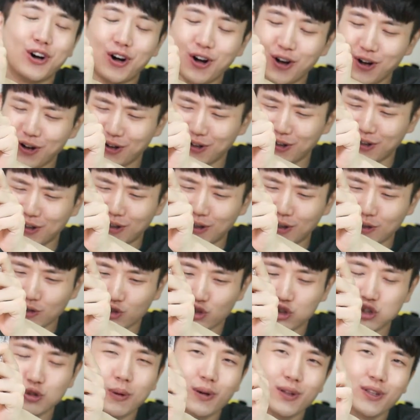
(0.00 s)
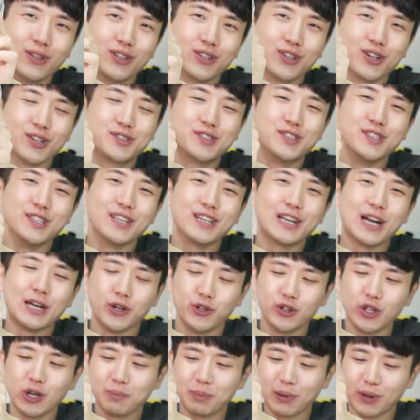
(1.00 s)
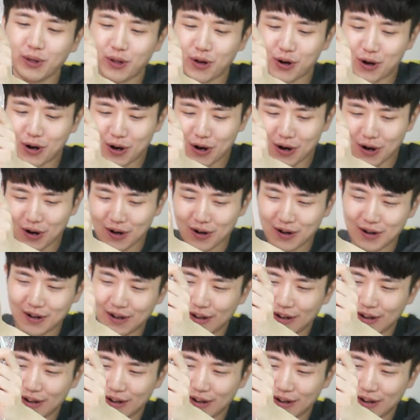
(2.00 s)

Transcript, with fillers: 어, 두 번 흔들었으니까 여덟 번더